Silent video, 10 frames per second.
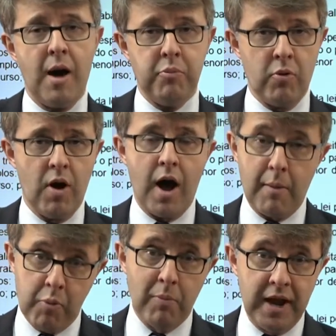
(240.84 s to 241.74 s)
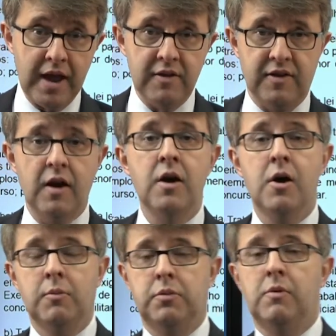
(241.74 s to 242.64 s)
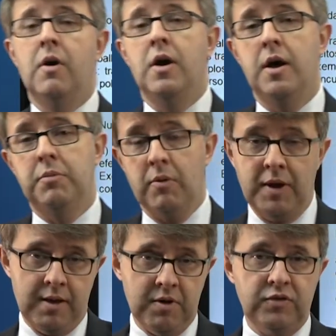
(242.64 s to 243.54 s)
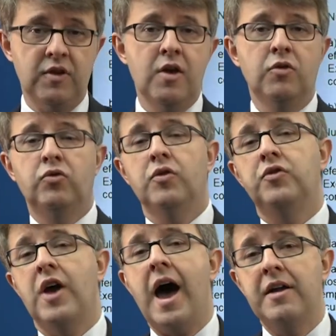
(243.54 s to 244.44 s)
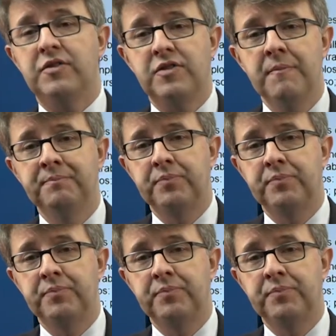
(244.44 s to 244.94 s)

à, à pobreza, eh, problemas sociais,